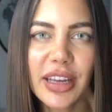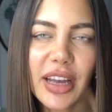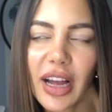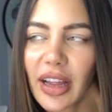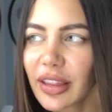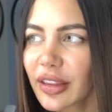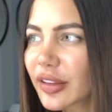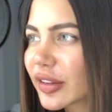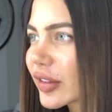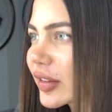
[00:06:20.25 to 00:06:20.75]

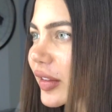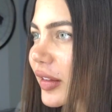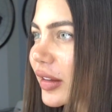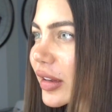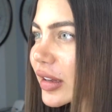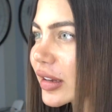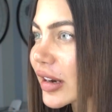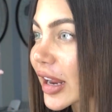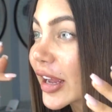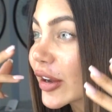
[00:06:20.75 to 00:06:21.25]
Yalnız
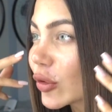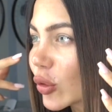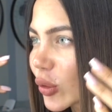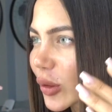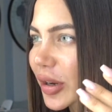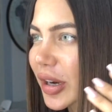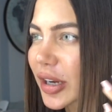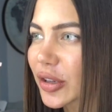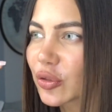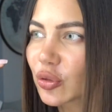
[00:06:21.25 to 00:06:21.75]
e, renk
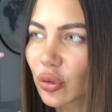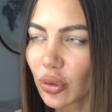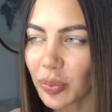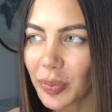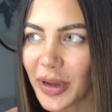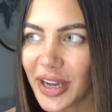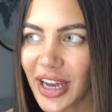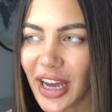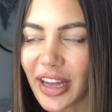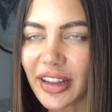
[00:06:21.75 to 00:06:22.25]
olarak
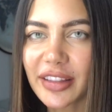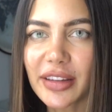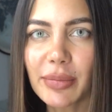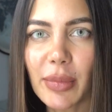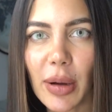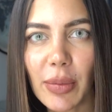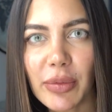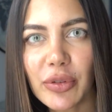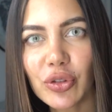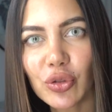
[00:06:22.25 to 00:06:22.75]
çok
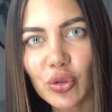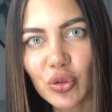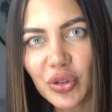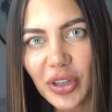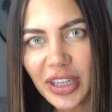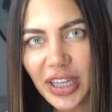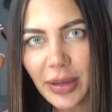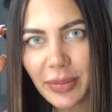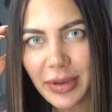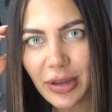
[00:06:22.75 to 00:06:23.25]
beğendim ama
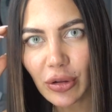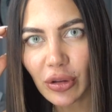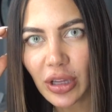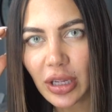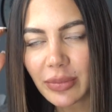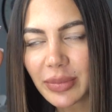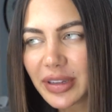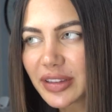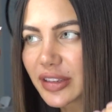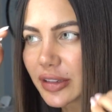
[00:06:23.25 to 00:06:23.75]
şundan emin
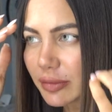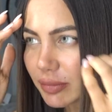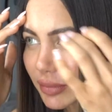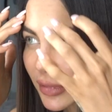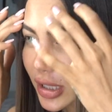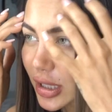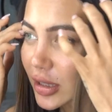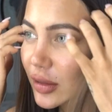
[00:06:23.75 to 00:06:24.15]
olamadım.